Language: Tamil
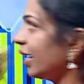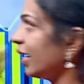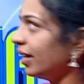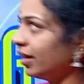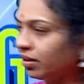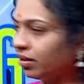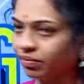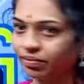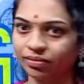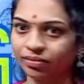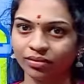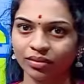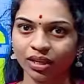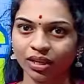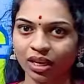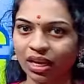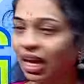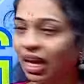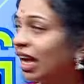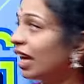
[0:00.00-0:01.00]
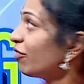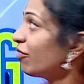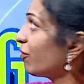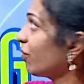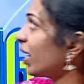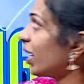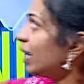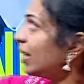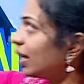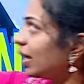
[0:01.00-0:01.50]
ட்ரேடிங் ஆனா
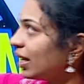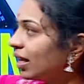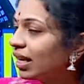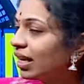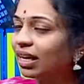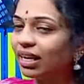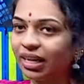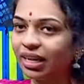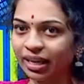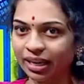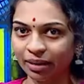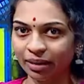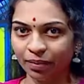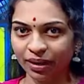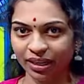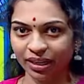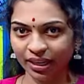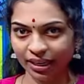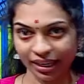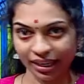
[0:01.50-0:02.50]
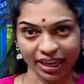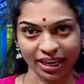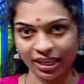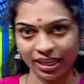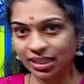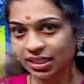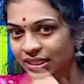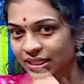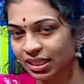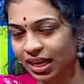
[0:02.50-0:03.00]
ஃப்ரண்ட் ரன்னிங்ல நான் என்ன பண்ணிட்டு இருக்கேன்
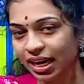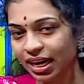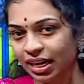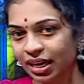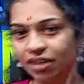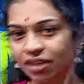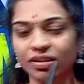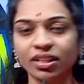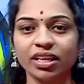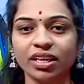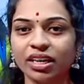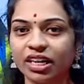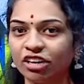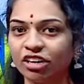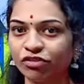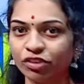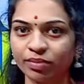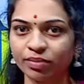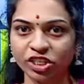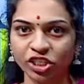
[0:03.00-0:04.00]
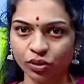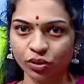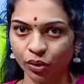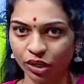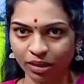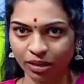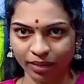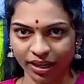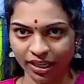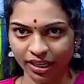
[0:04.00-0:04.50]
இன்சைடர் வந்து எனக்கு இன்ஃபர்மேஷன்
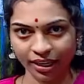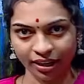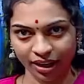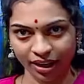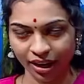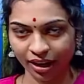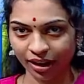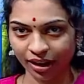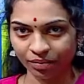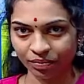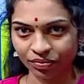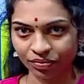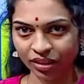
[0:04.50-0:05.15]
கொடுக்க மாட்டேங்கிறாங்க